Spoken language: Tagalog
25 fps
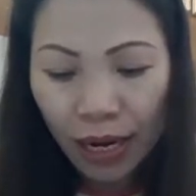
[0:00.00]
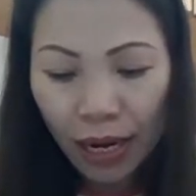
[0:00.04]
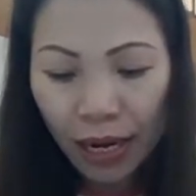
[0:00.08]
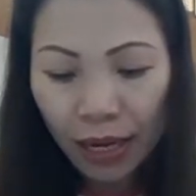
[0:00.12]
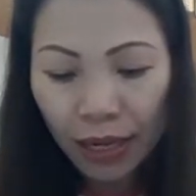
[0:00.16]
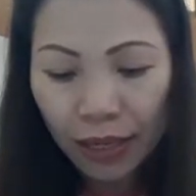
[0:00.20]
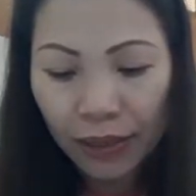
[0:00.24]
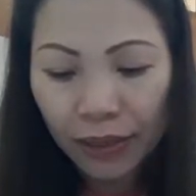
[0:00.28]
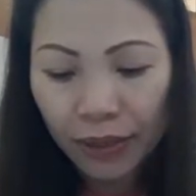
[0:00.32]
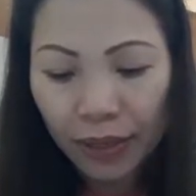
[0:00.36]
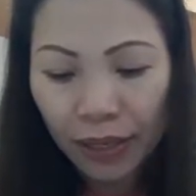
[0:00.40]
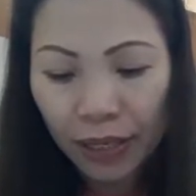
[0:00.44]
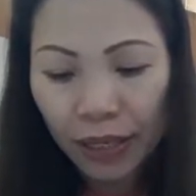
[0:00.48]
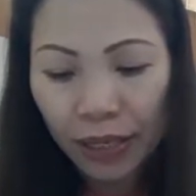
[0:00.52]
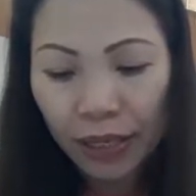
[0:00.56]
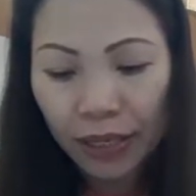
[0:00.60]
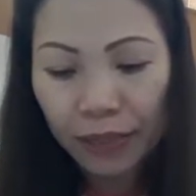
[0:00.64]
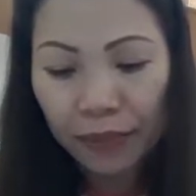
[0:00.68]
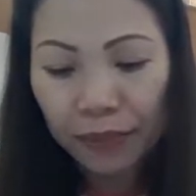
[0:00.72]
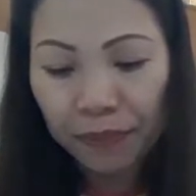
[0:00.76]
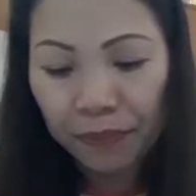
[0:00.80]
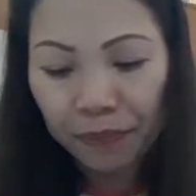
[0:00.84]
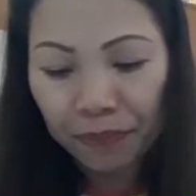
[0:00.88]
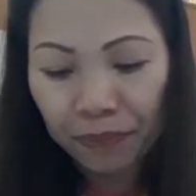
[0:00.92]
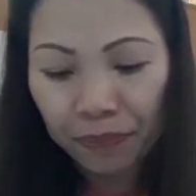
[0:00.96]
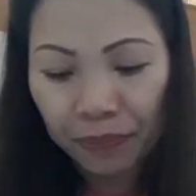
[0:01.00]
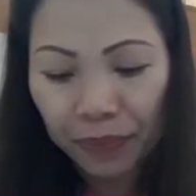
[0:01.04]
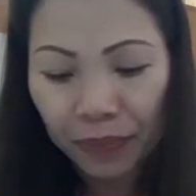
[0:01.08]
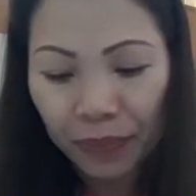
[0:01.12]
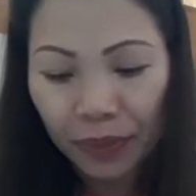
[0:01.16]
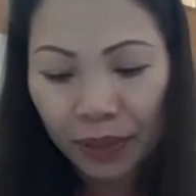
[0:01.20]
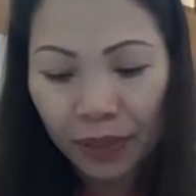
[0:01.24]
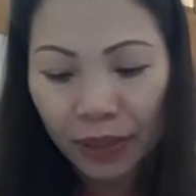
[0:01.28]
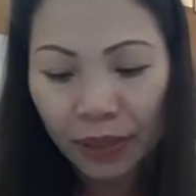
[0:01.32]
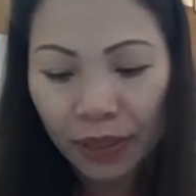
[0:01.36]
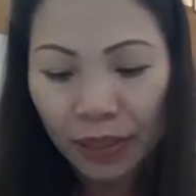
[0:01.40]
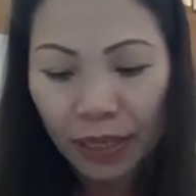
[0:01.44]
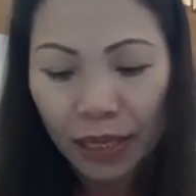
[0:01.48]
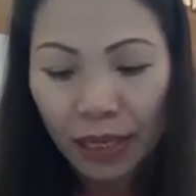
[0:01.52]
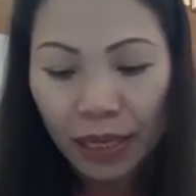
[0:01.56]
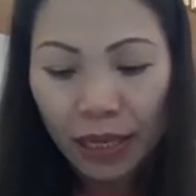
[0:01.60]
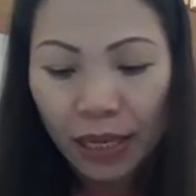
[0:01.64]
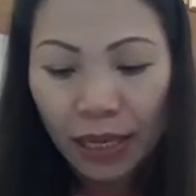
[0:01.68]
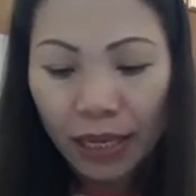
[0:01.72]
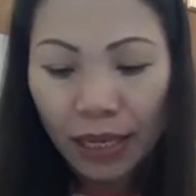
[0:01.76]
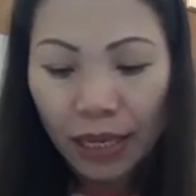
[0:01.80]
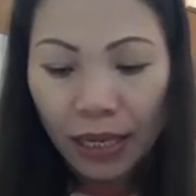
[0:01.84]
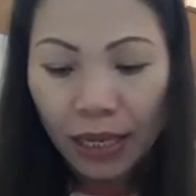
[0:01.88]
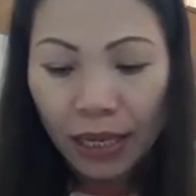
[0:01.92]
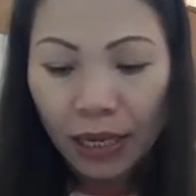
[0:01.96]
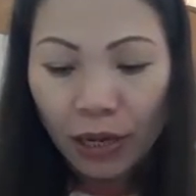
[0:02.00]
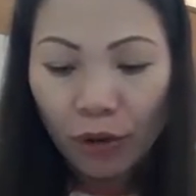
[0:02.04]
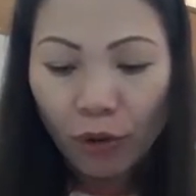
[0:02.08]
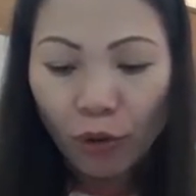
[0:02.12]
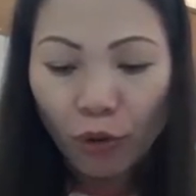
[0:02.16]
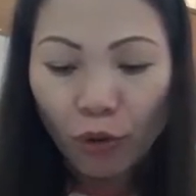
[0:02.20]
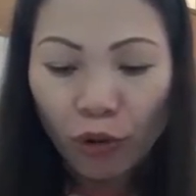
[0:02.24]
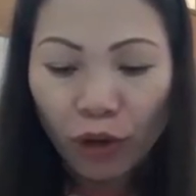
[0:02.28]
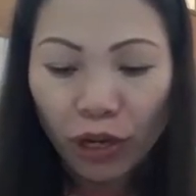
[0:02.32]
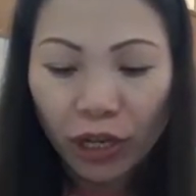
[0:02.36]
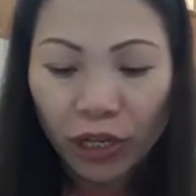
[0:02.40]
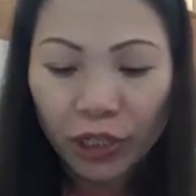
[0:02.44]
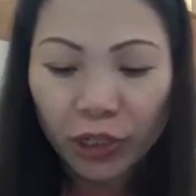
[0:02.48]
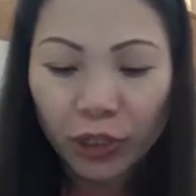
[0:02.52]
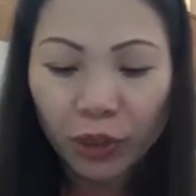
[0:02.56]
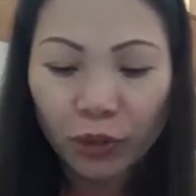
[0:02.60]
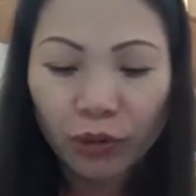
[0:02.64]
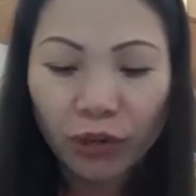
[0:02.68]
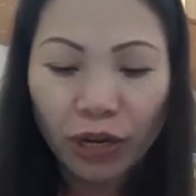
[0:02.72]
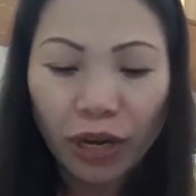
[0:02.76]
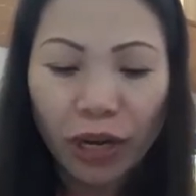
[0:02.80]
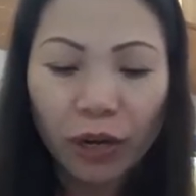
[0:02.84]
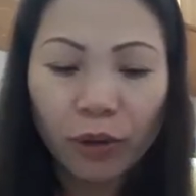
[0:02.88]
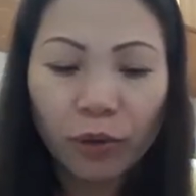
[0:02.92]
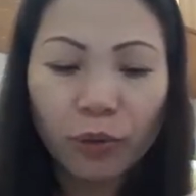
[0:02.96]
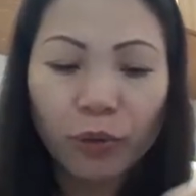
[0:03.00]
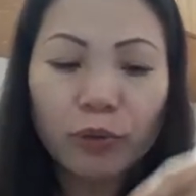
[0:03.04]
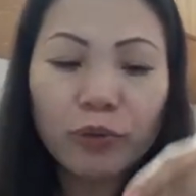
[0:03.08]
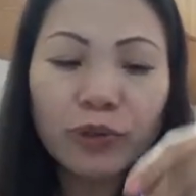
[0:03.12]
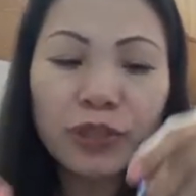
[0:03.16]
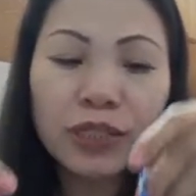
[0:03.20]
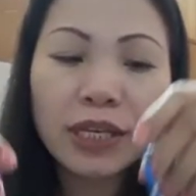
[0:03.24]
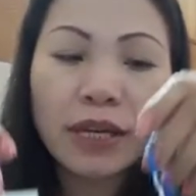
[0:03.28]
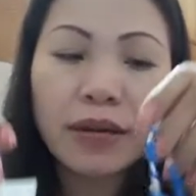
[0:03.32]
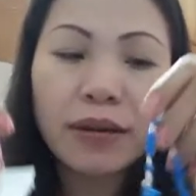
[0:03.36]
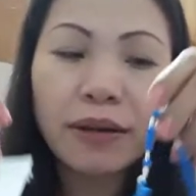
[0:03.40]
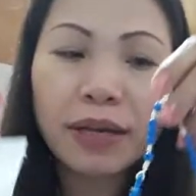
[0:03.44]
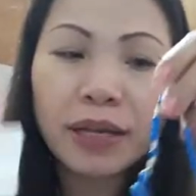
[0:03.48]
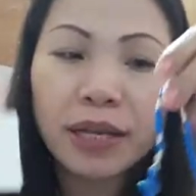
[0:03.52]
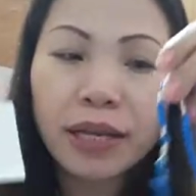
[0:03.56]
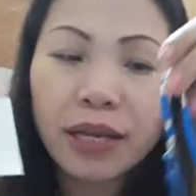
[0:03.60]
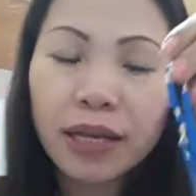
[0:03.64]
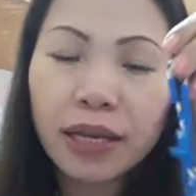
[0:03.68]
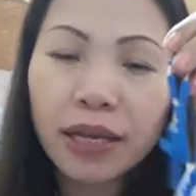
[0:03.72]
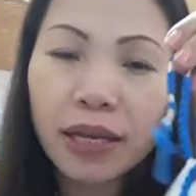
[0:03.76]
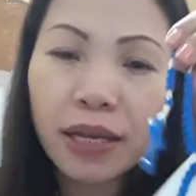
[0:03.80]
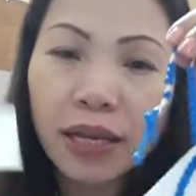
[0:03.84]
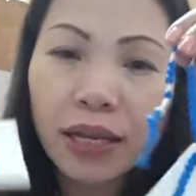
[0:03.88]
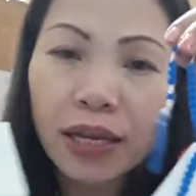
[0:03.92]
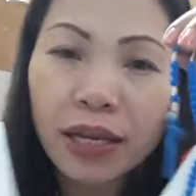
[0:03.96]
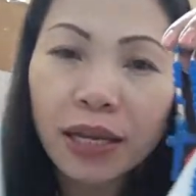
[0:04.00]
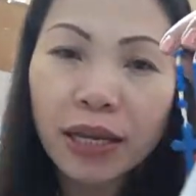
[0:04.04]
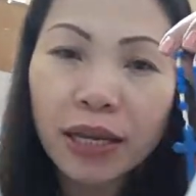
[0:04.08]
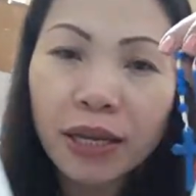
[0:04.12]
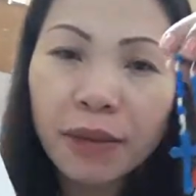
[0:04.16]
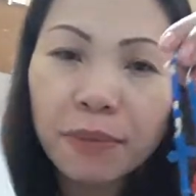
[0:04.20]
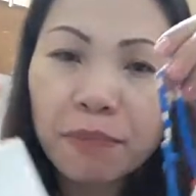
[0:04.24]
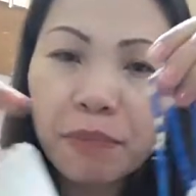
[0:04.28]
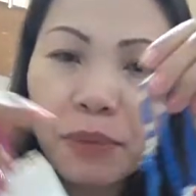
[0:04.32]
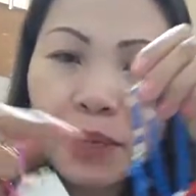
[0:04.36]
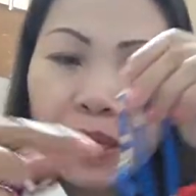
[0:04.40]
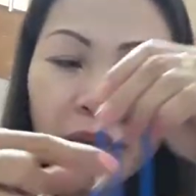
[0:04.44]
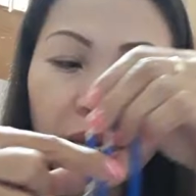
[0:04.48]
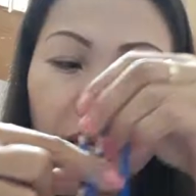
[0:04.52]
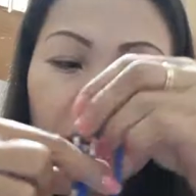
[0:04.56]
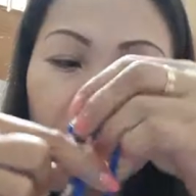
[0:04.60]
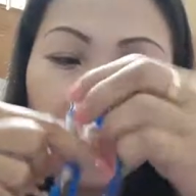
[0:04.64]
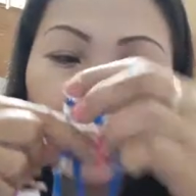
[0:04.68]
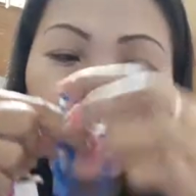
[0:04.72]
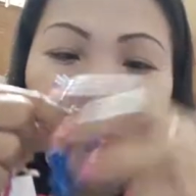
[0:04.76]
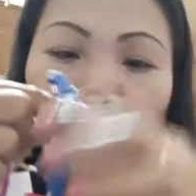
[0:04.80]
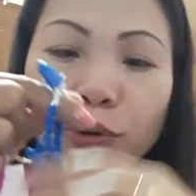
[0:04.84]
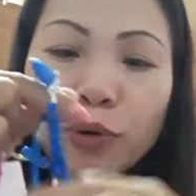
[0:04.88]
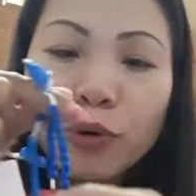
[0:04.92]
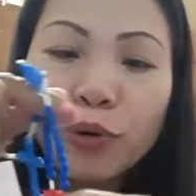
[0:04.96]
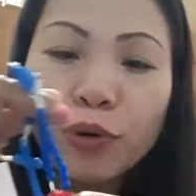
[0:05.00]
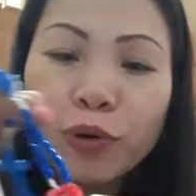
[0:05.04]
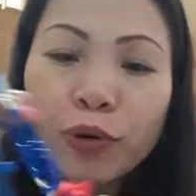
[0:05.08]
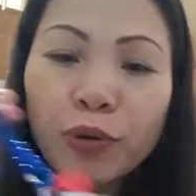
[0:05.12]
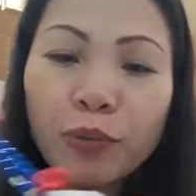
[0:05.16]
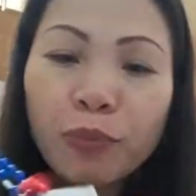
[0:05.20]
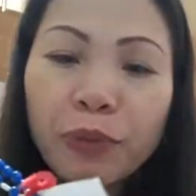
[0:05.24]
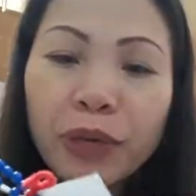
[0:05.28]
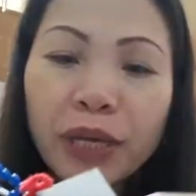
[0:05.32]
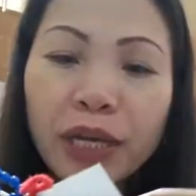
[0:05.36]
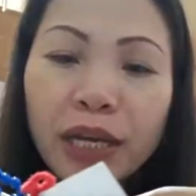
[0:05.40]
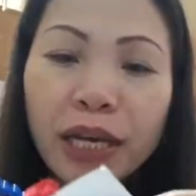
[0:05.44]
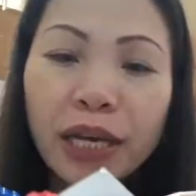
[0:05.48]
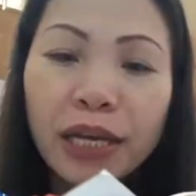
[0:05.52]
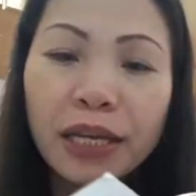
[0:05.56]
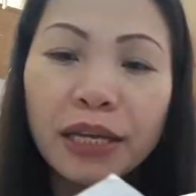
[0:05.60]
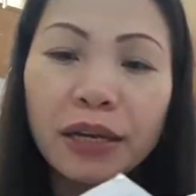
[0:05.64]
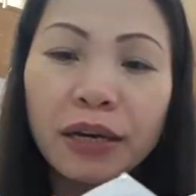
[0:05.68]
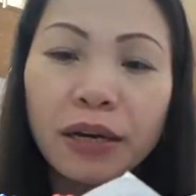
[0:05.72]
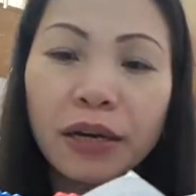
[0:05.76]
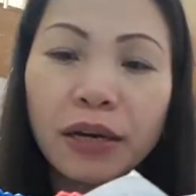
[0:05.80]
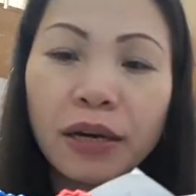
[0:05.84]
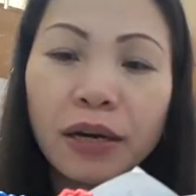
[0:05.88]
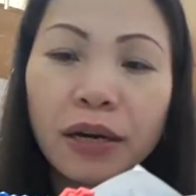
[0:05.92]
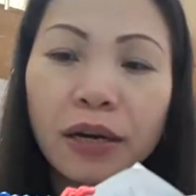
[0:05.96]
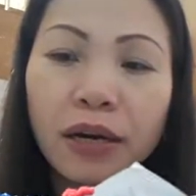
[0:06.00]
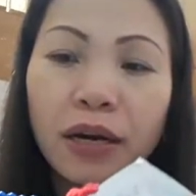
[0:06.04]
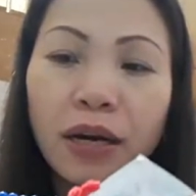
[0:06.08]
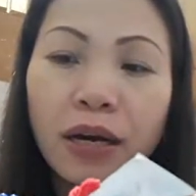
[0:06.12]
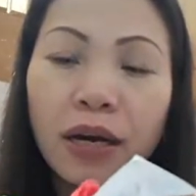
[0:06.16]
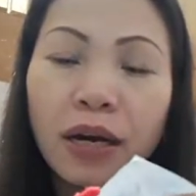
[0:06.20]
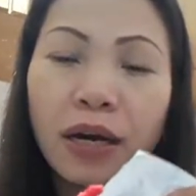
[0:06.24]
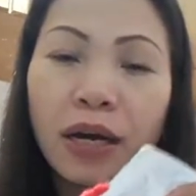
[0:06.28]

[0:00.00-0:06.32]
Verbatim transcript: and then koleksyon ng rosary ito bigay ng